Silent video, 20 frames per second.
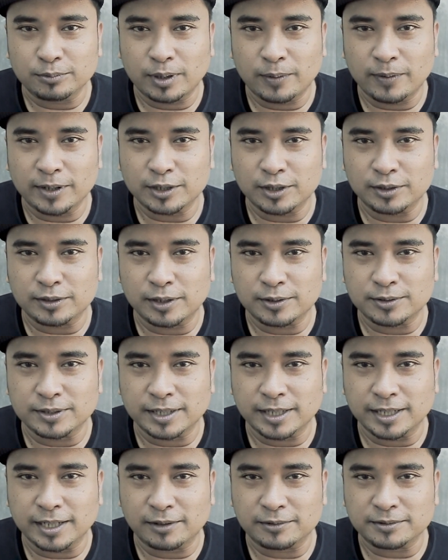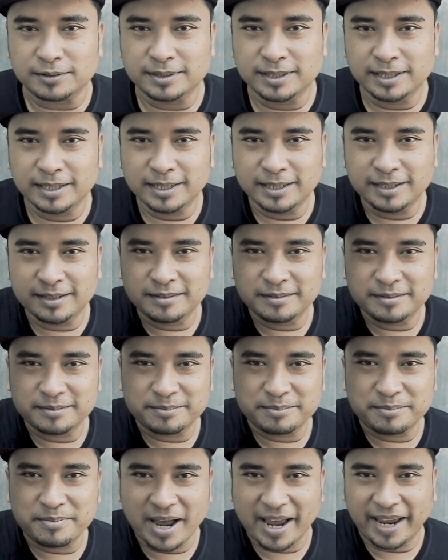Wawan Kotor Seninau.
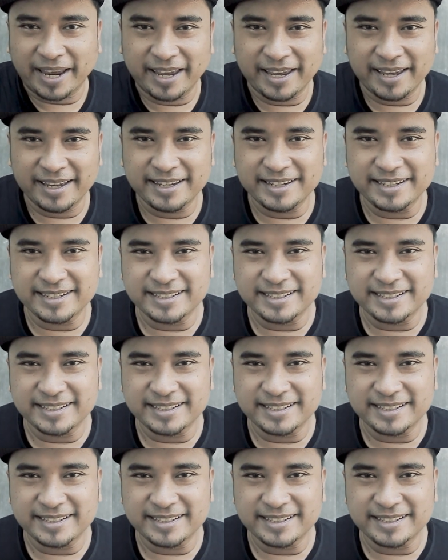Bye.